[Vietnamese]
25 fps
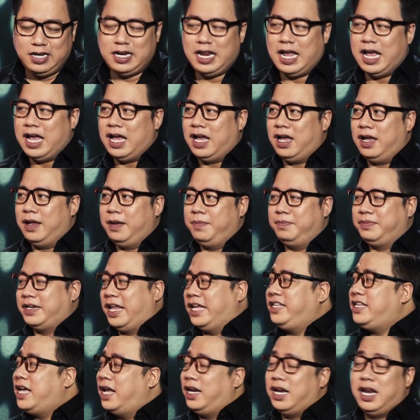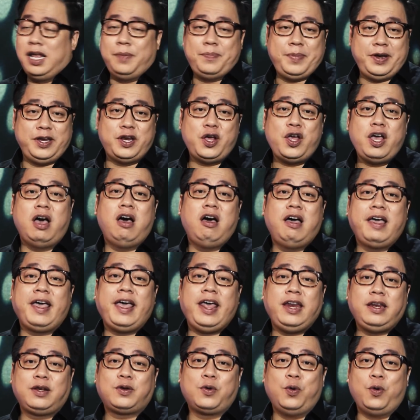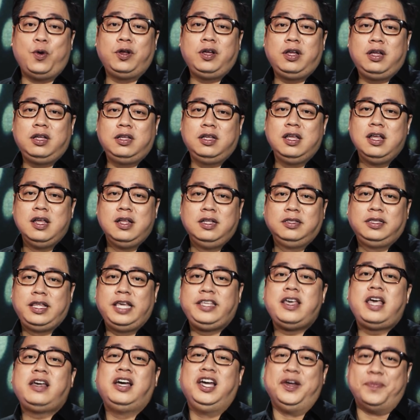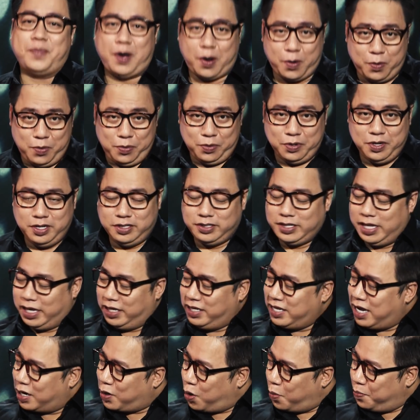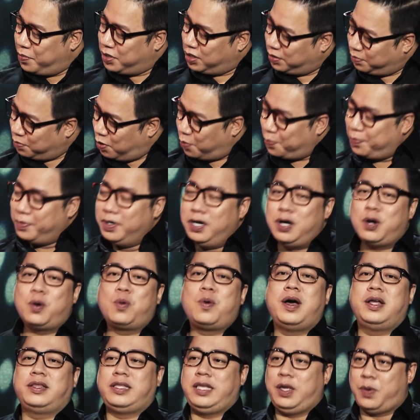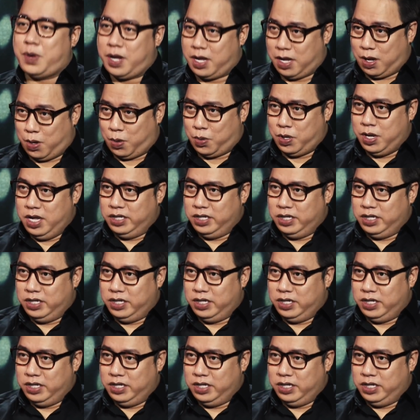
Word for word: là nãy giờ là mình nói hờ hen của thế giới người mẫu thì giờ cũng bước một bước qua thi hoa hậu